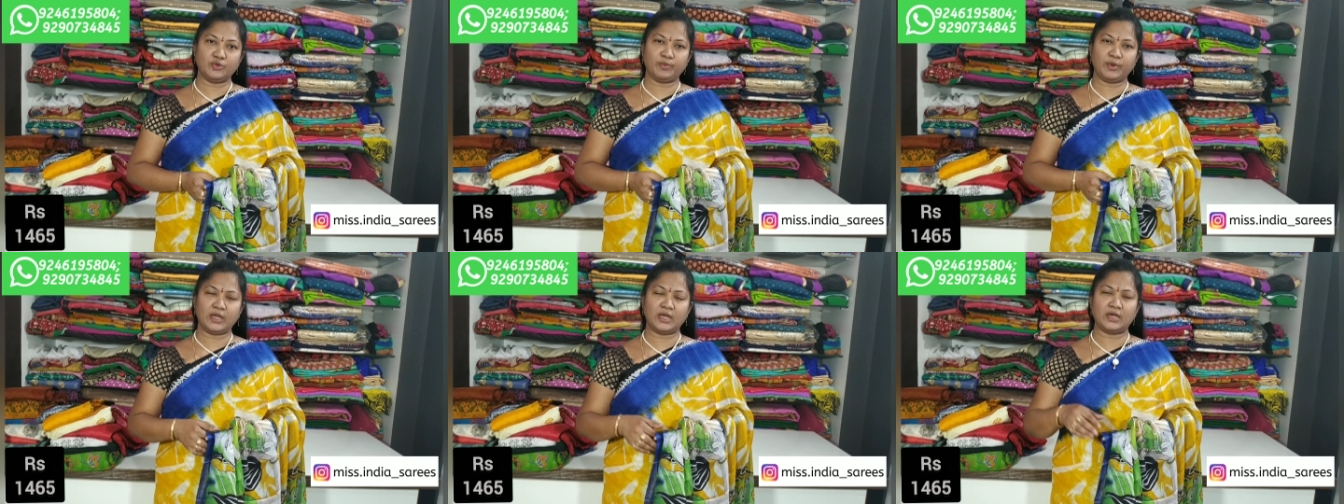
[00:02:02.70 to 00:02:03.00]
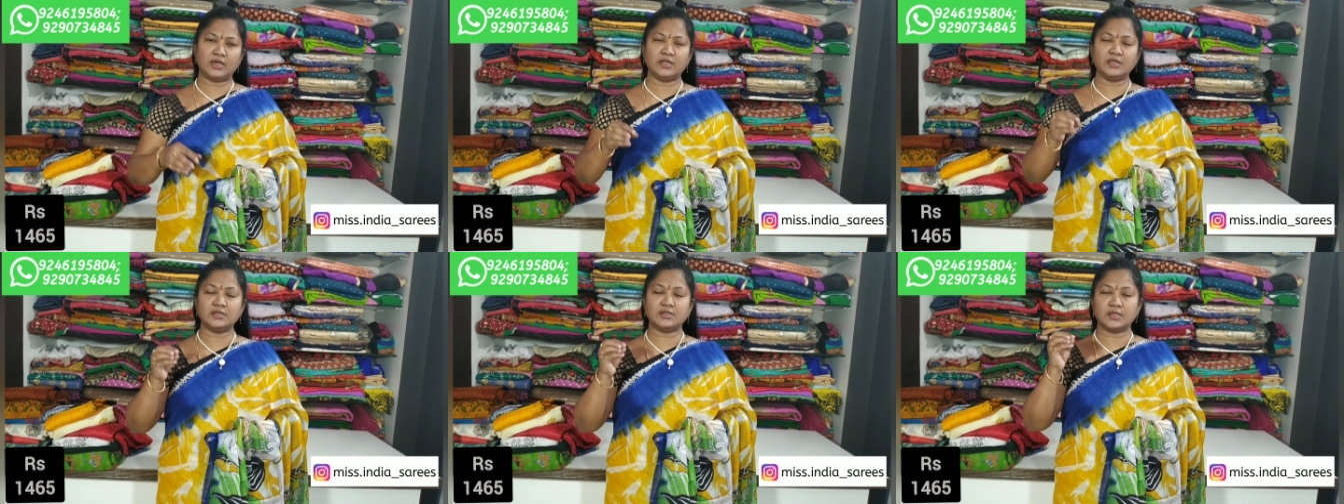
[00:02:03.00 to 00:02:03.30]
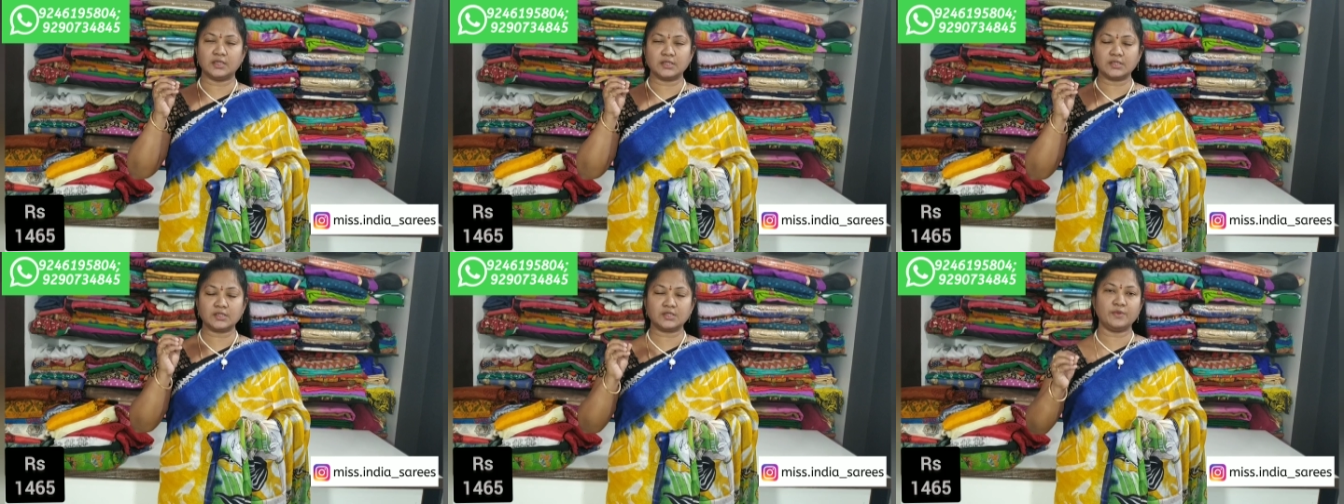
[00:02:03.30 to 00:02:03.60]
రూపాయలండి
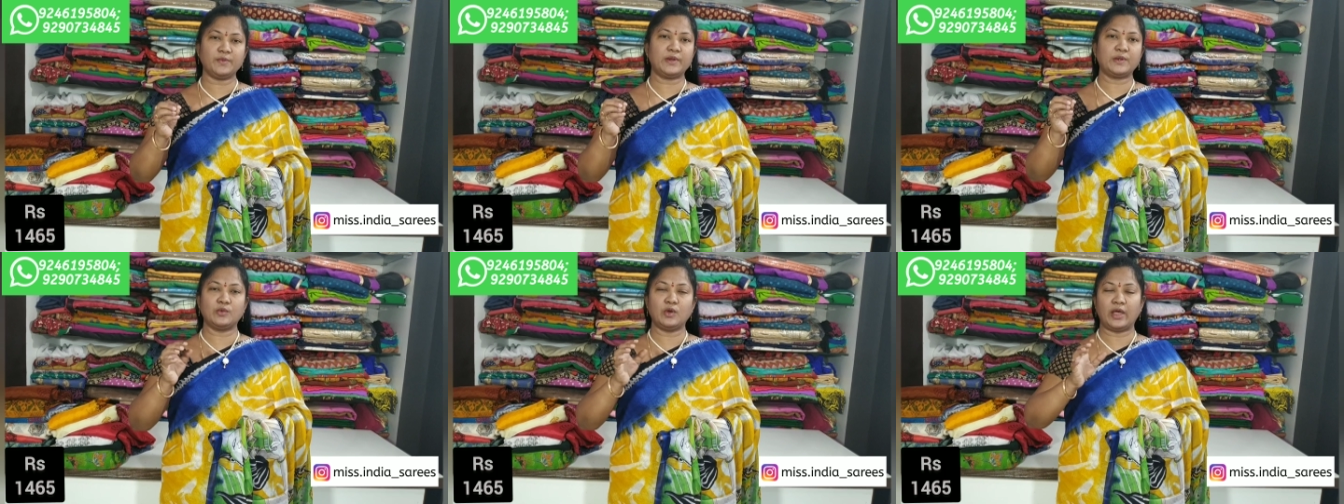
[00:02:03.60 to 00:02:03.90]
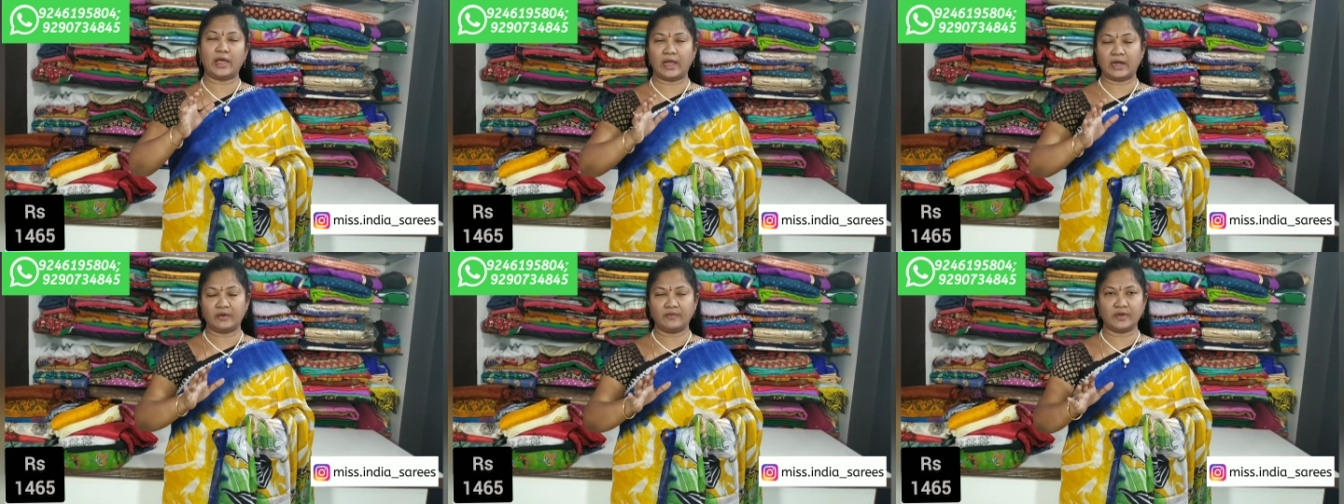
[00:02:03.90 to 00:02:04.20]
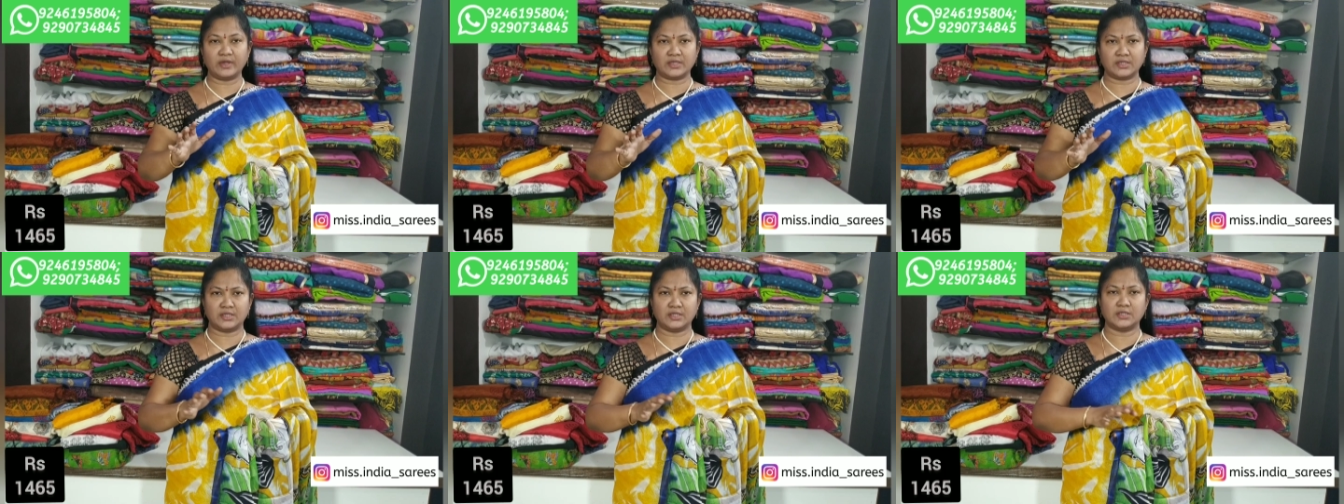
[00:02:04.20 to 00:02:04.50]
జస్ట్ మనము హ్యాండ్
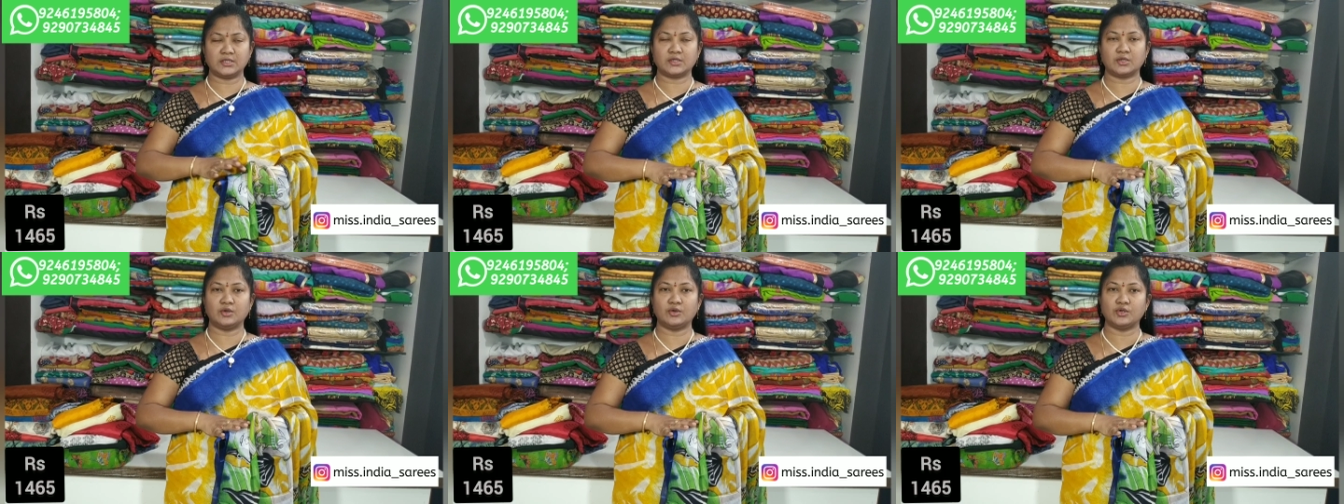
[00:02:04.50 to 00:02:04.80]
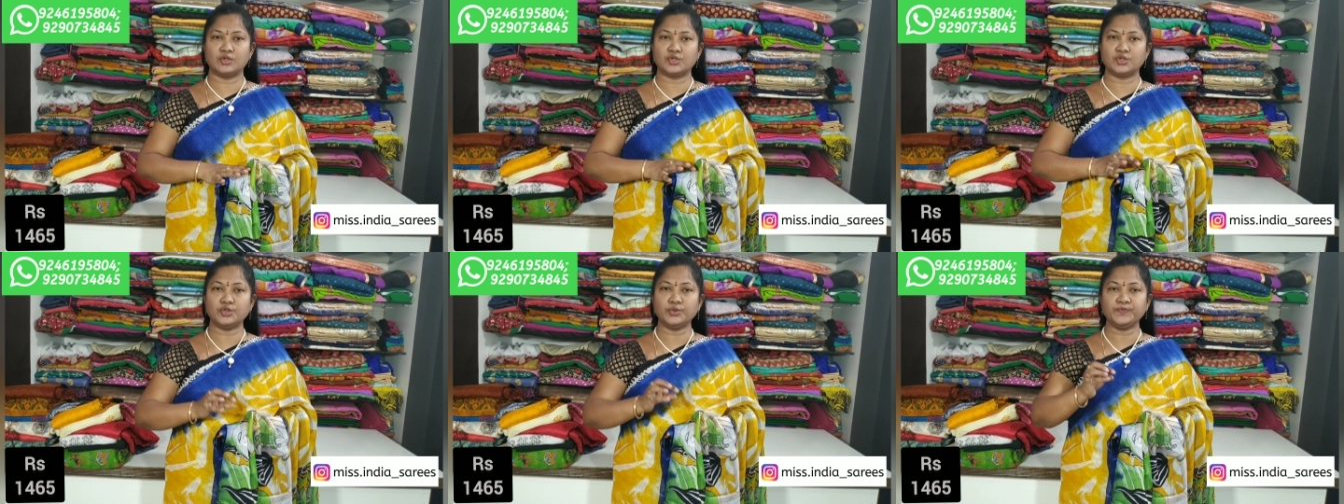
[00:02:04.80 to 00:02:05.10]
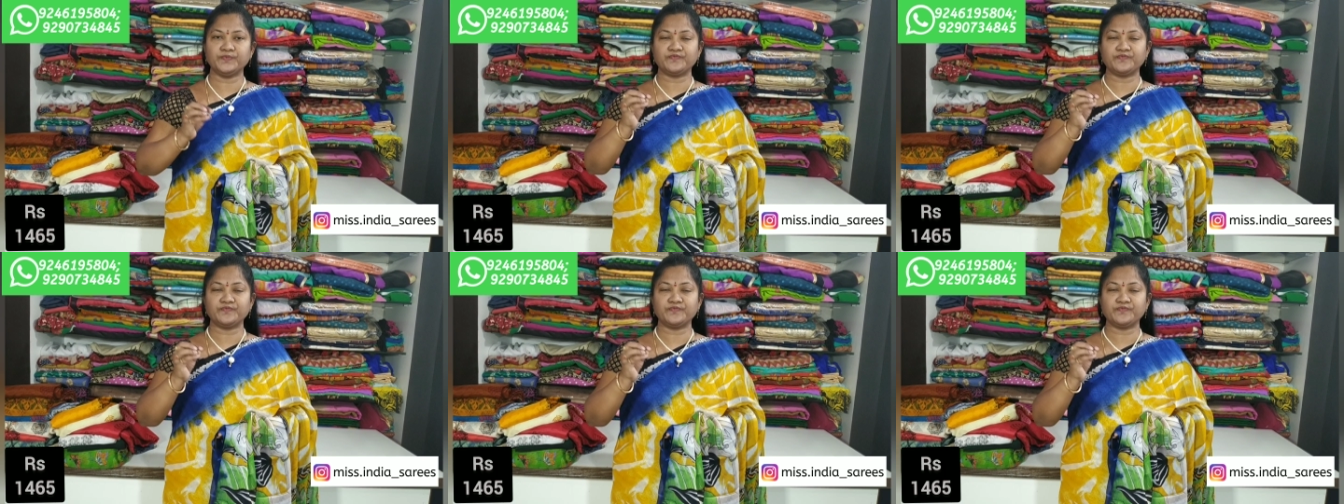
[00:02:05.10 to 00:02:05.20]
వాష్ చేసుకోవచ్చు